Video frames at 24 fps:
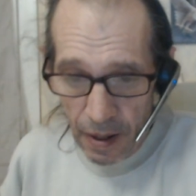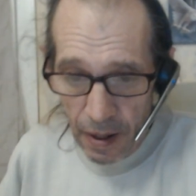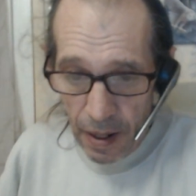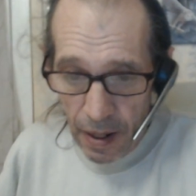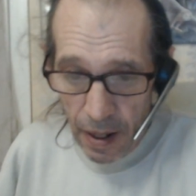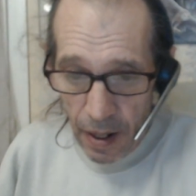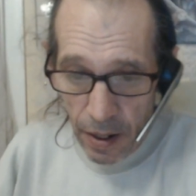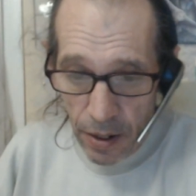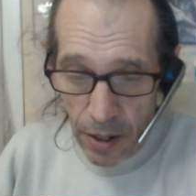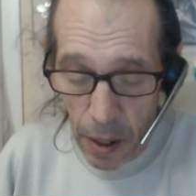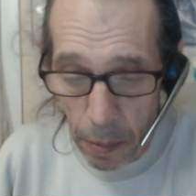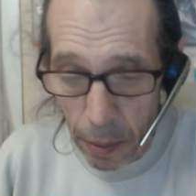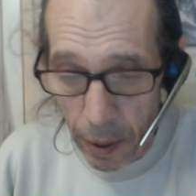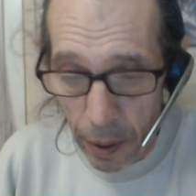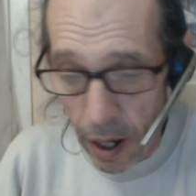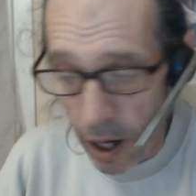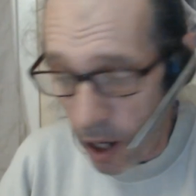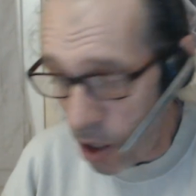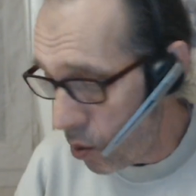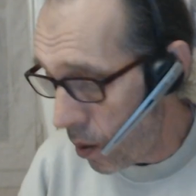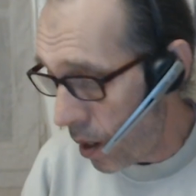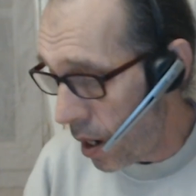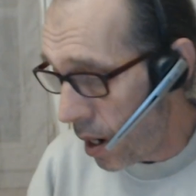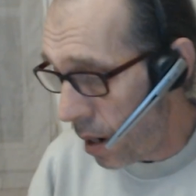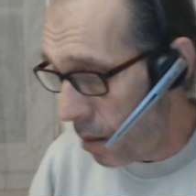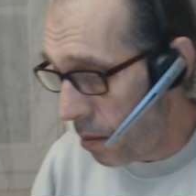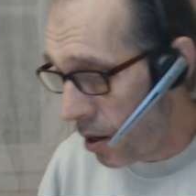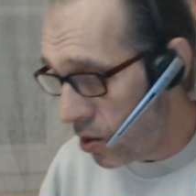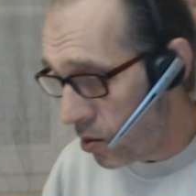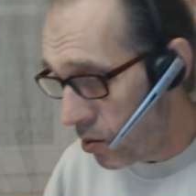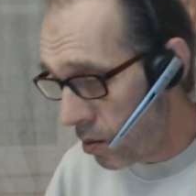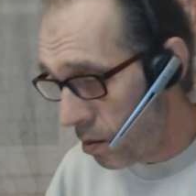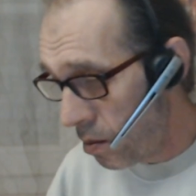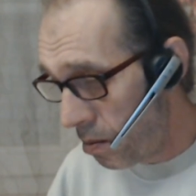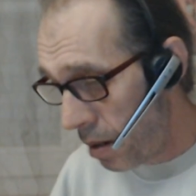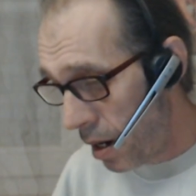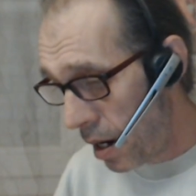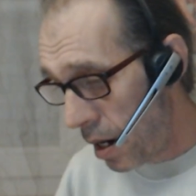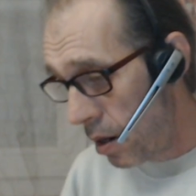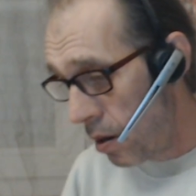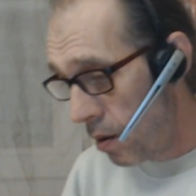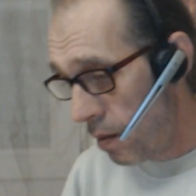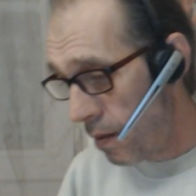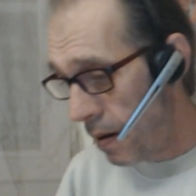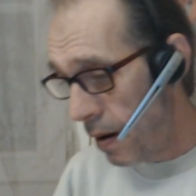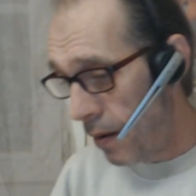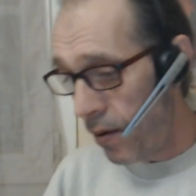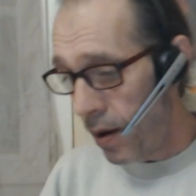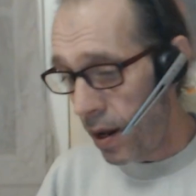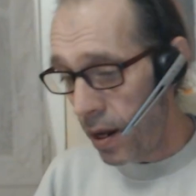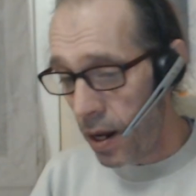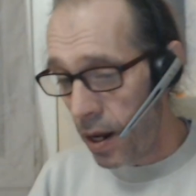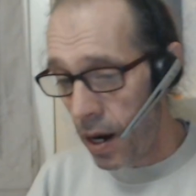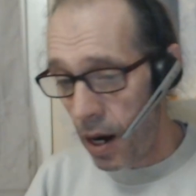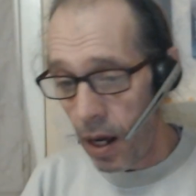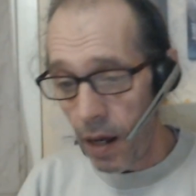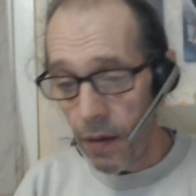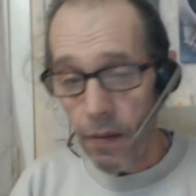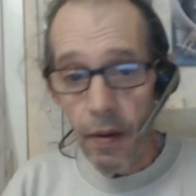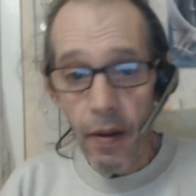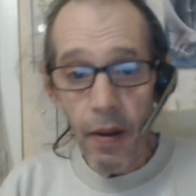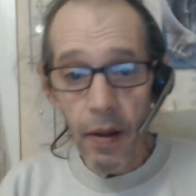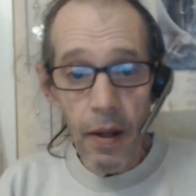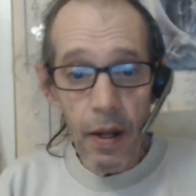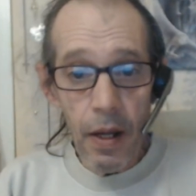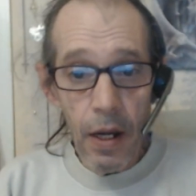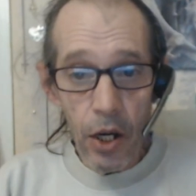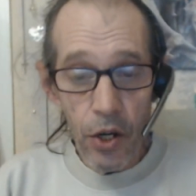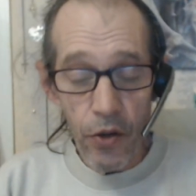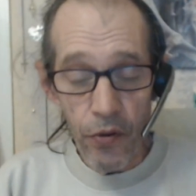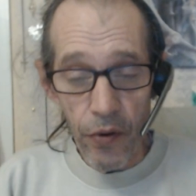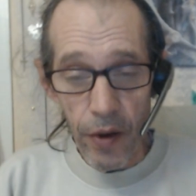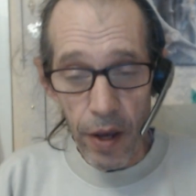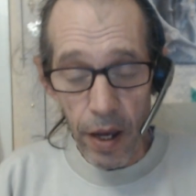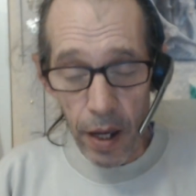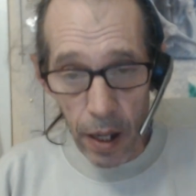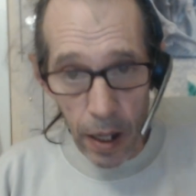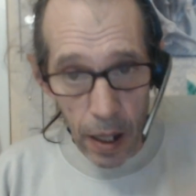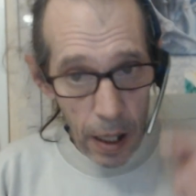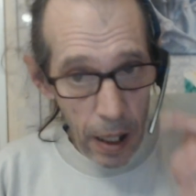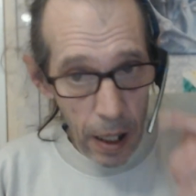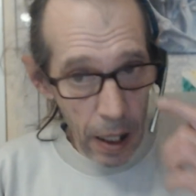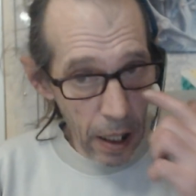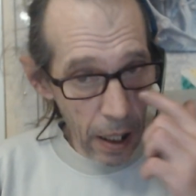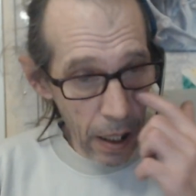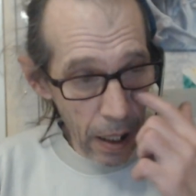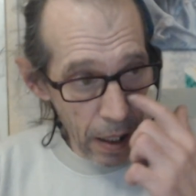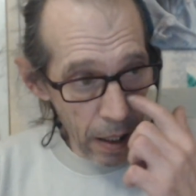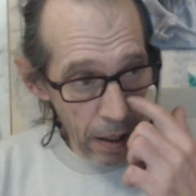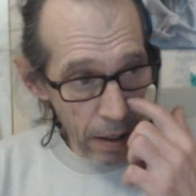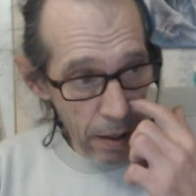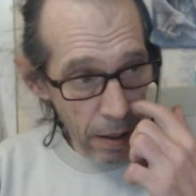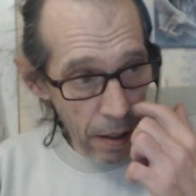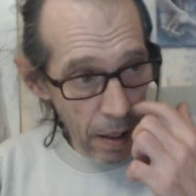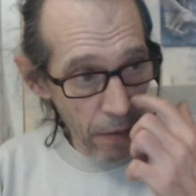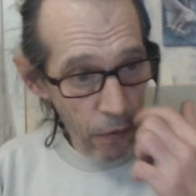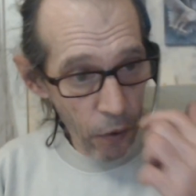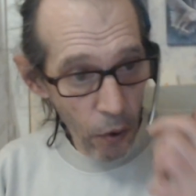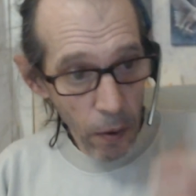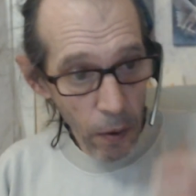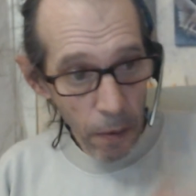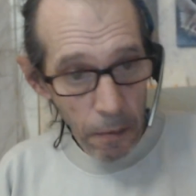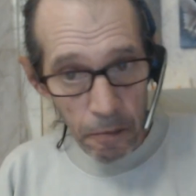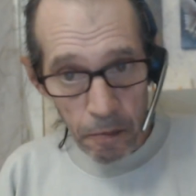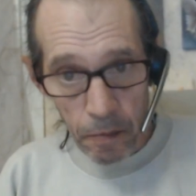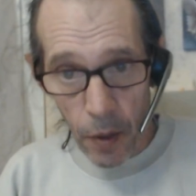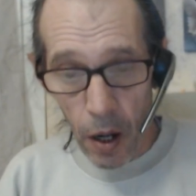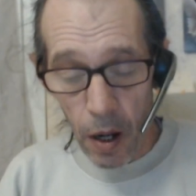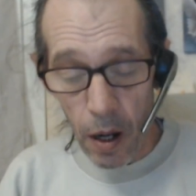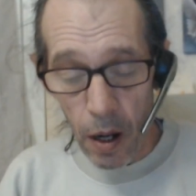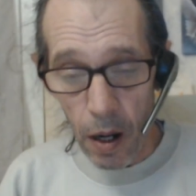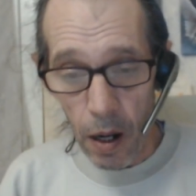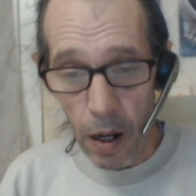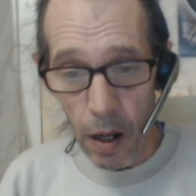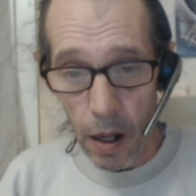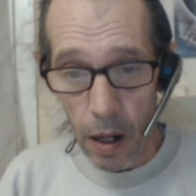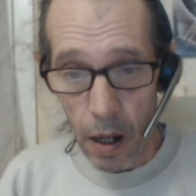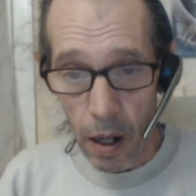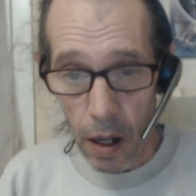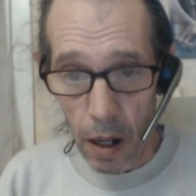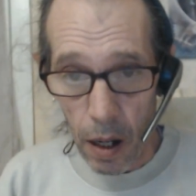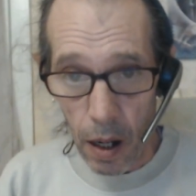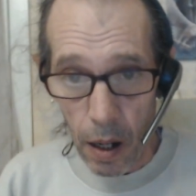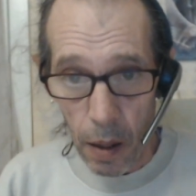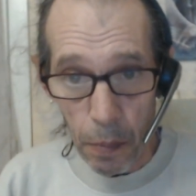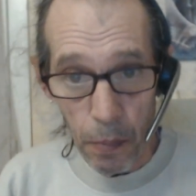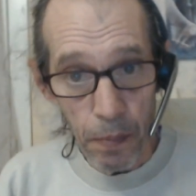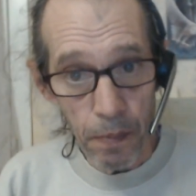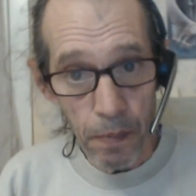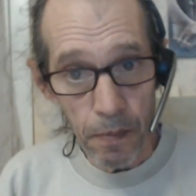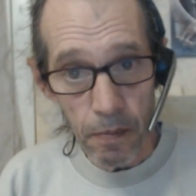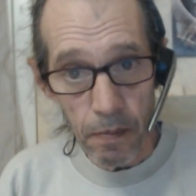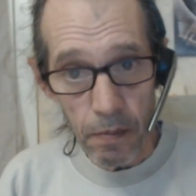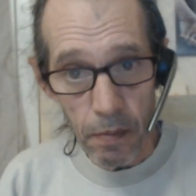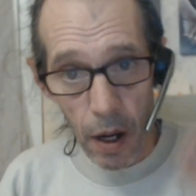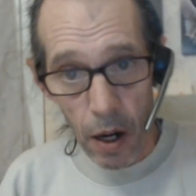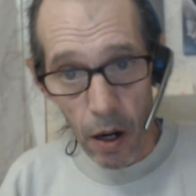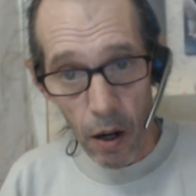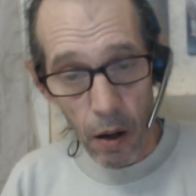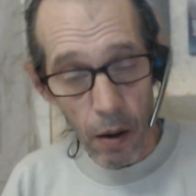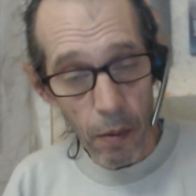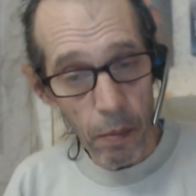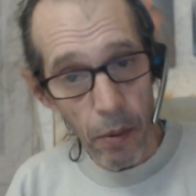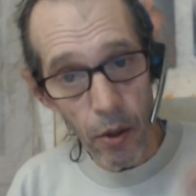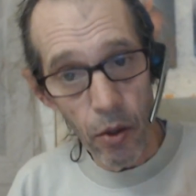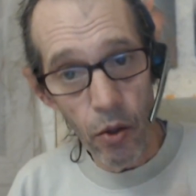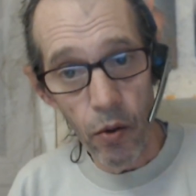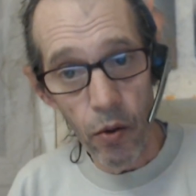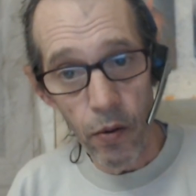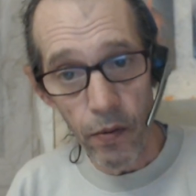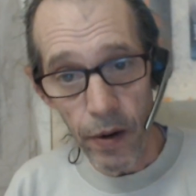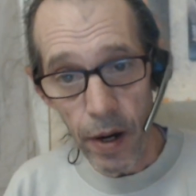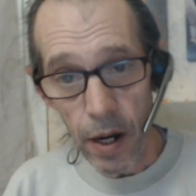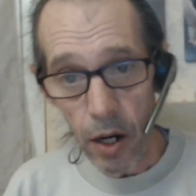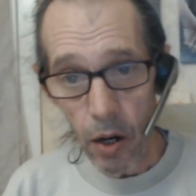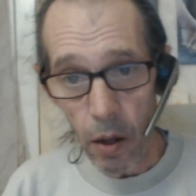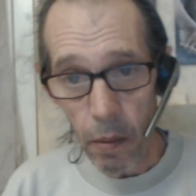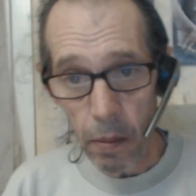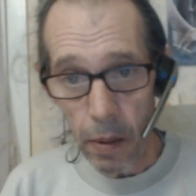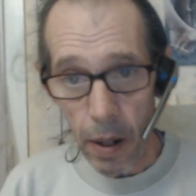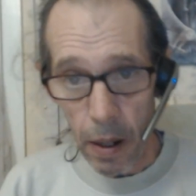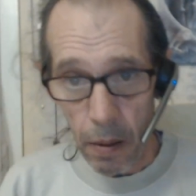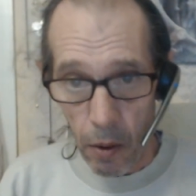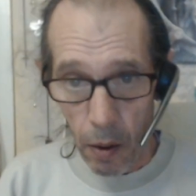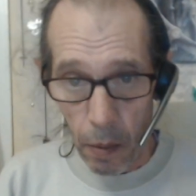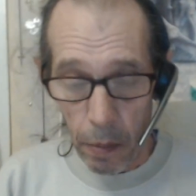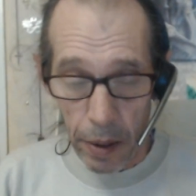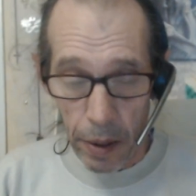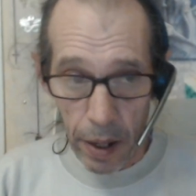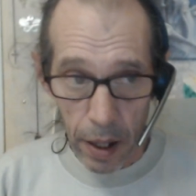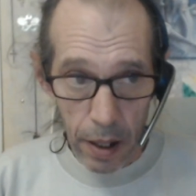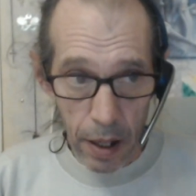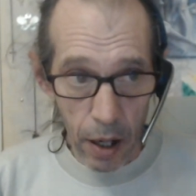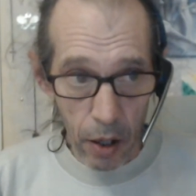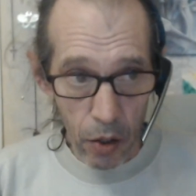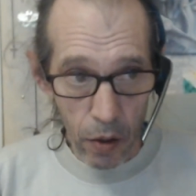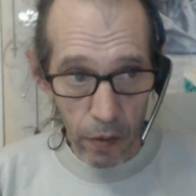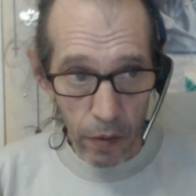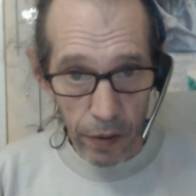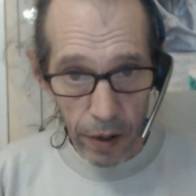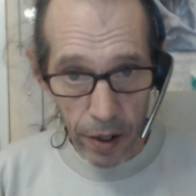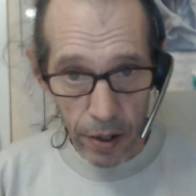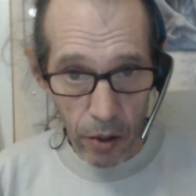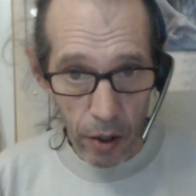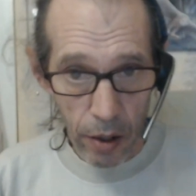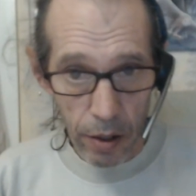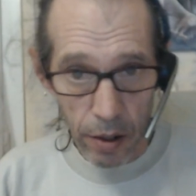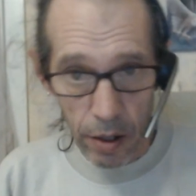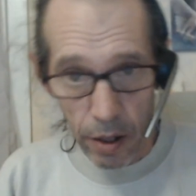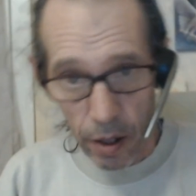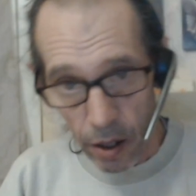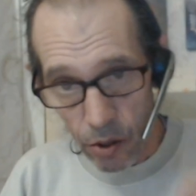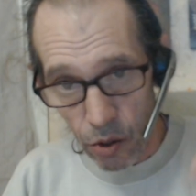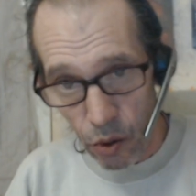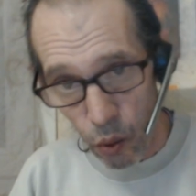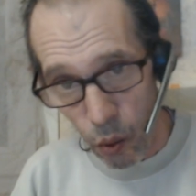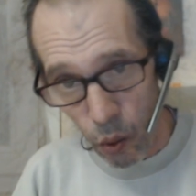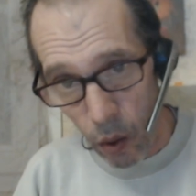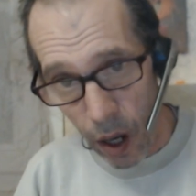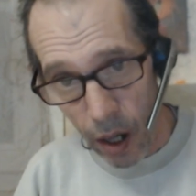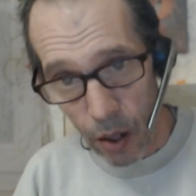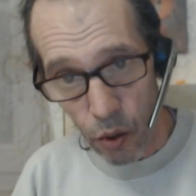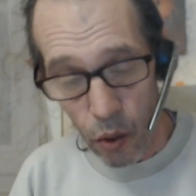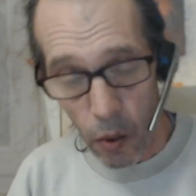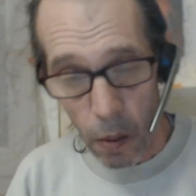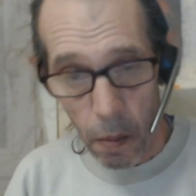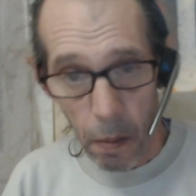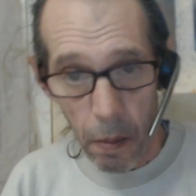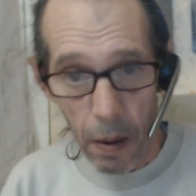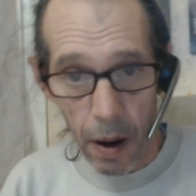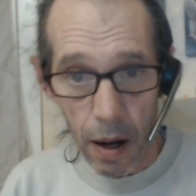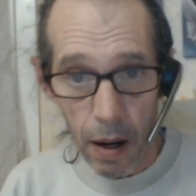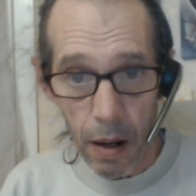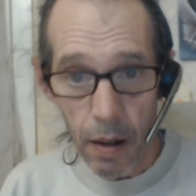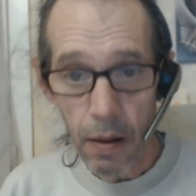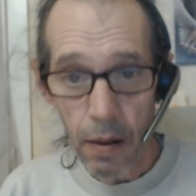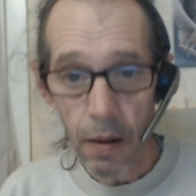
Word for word: c'est pas la joie à la maison, ben, on va faire des lives. Je fais ce qu'il faut. alors bonne nouvelle, normalement Bernard devrait sortir soit demain,